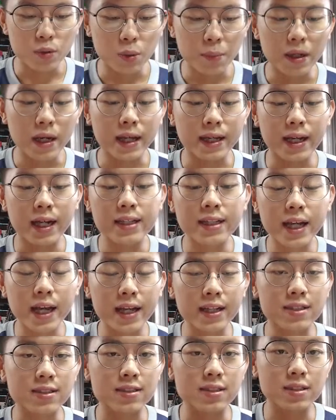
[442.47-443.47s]
我们来看
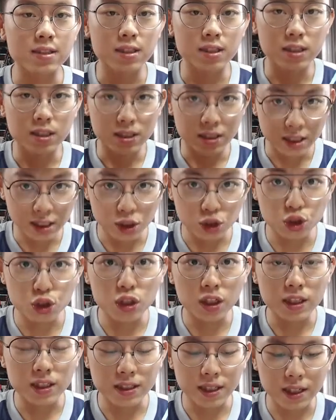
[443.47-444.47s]
x 的距
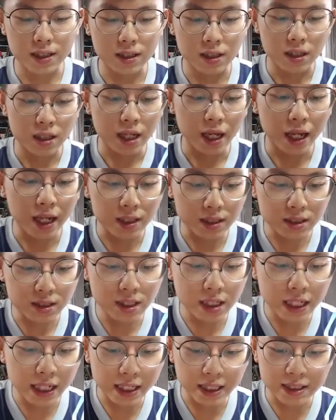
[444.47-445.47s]
离先，x
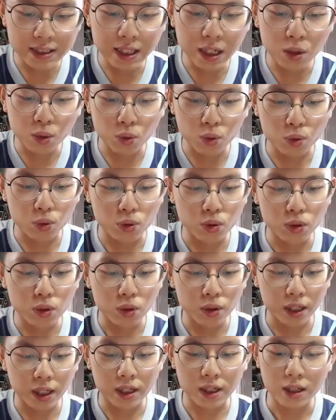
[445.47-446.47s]
是零到
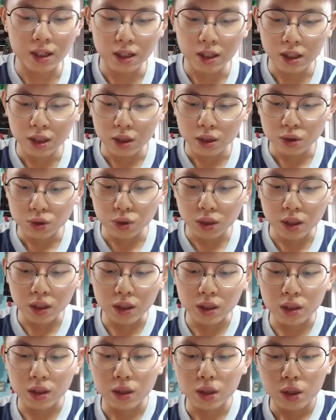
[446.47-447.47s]
五，OK，所
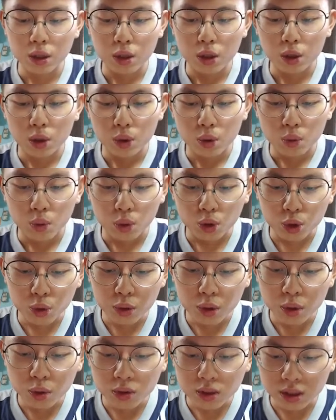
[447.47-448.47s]
以我就
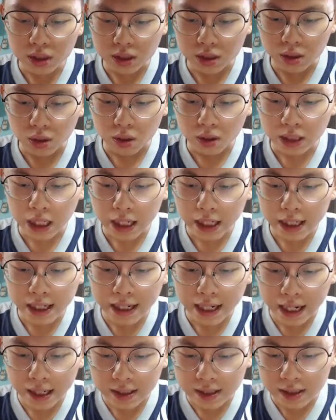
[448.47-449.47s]
用尺哦，大概
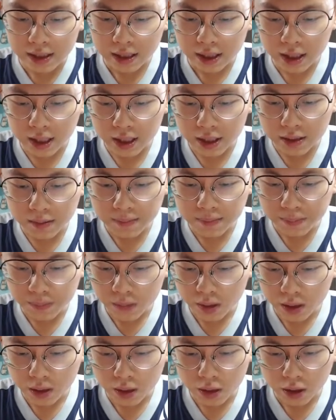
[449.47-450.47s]
量横，
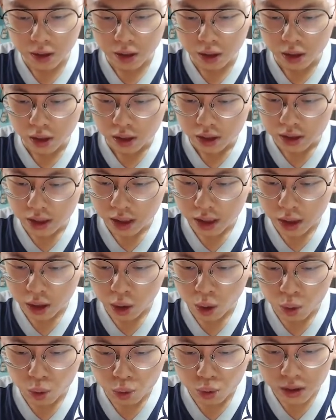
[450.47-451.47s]
这里
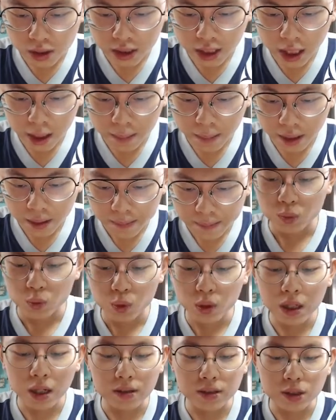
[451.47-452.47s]
够五 cm 吗？
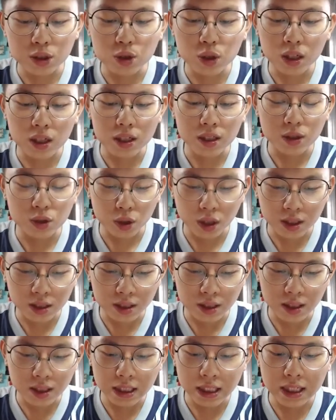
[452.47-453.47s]
因为老师觉觉
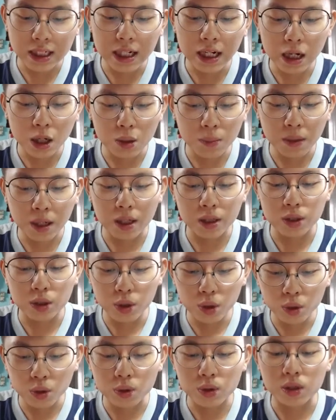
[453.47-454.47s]
得一个号码
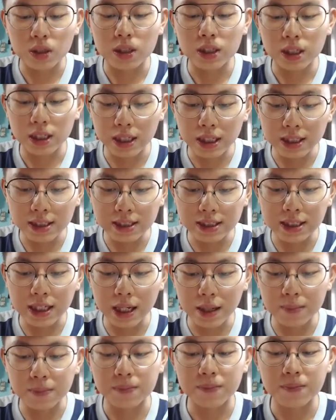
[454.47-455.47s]
用一
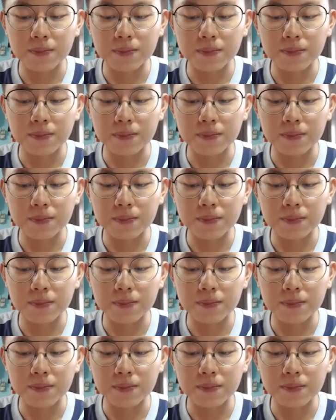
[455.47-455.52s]
cm